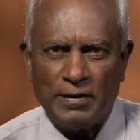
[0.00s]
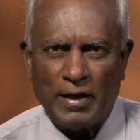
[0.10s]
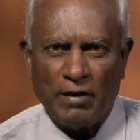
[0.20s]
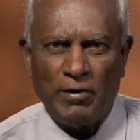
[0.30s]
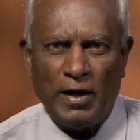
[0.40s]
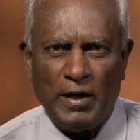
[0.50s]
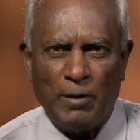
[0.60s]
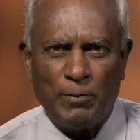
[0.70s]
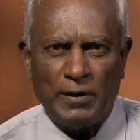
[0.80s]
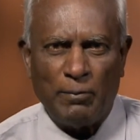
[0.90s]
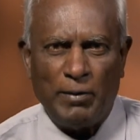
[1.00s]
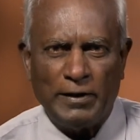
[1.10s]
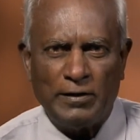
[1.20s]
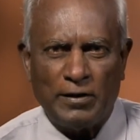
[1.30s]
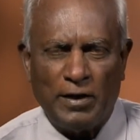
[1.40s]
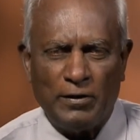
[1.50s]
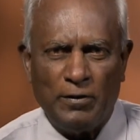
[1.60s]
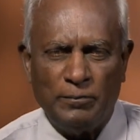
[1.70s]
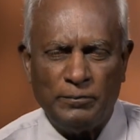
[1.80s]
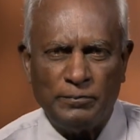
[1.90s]
கனவினால் ஏற்பட்ட பயத்தை
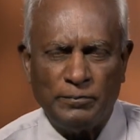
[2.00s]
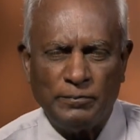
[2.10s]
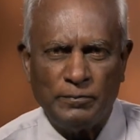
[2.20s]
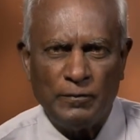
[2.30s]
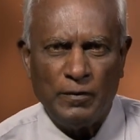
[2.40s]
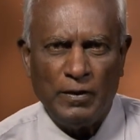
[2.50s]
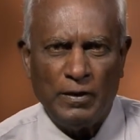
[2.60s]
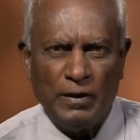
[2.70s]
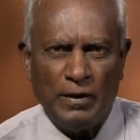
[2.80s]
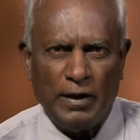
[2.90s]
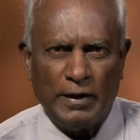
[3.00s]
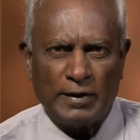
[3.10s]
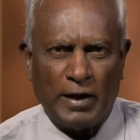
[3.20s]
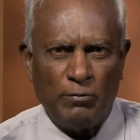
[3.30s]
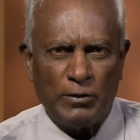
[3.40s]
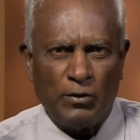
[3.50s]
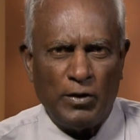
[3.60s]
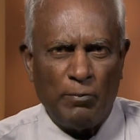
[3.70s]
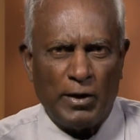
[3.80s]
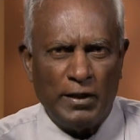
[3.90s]
காட்டிலும் அந்த கனவு
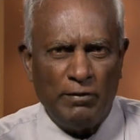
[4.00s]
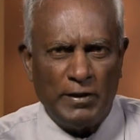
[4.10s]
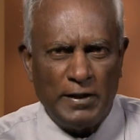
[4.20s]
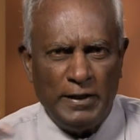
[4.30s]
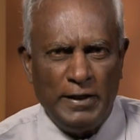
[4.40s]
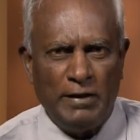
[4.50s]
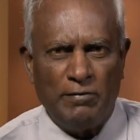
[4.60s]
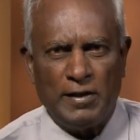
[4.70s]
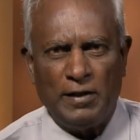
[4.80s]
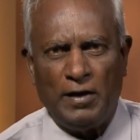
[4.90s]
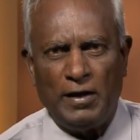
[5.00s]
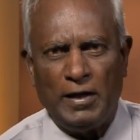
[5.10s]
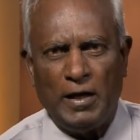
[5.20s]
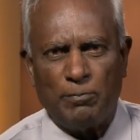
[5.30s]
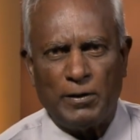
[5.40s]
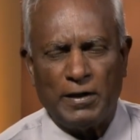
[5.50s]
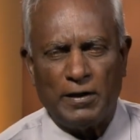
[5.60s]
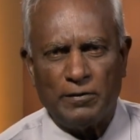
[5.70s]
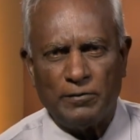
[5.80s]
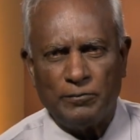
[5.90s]
தன்னுடைய மனதை விட்டு நீங்கிவிட்டதினால் ஏற்பட்ட
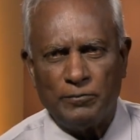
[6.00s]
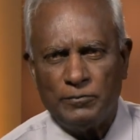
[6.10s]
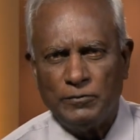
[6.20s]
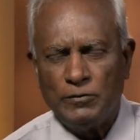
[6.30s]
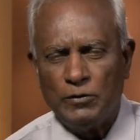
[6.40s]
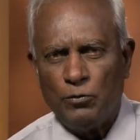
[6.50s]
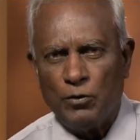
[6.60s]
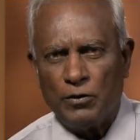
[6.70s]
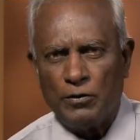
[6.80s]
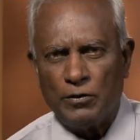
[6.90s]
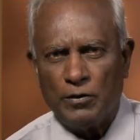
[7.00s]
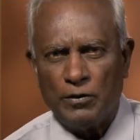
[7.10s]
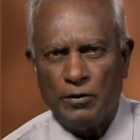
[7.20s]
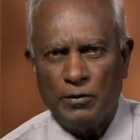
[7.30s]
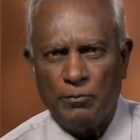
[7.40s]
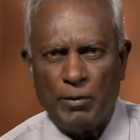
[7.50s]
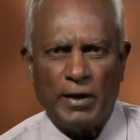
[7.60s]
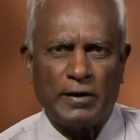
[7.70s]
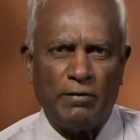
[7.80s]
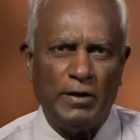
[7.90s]
ஒரு
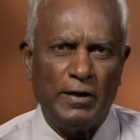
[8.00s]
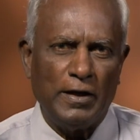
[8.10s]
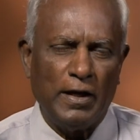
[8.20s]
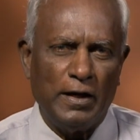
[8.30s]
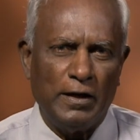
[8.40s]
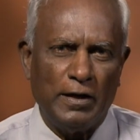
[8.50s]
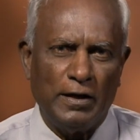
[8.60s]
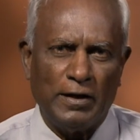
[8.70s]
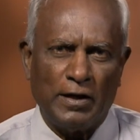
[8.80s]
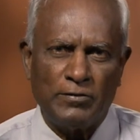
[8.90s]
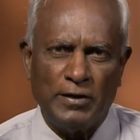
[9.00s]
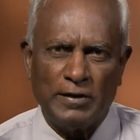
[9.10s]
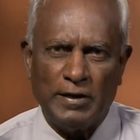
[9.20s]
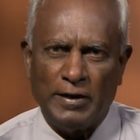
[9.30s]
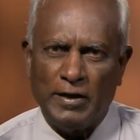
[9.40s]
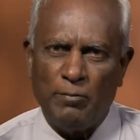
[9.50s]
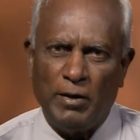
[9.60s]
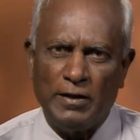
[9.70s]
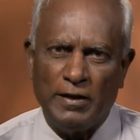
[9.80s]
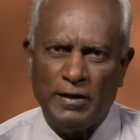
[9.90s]
மனக்கவலை அந்த அரசனுக்கு
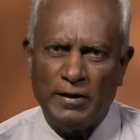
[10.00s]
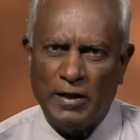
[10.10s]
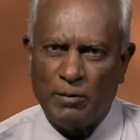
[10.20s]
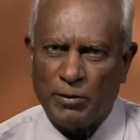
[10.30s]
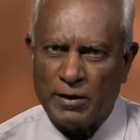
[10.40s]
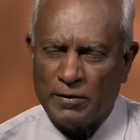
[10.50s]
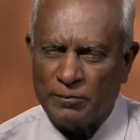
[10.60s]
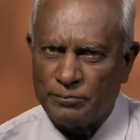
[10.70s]
அதிகமாக ஏற்பட்டது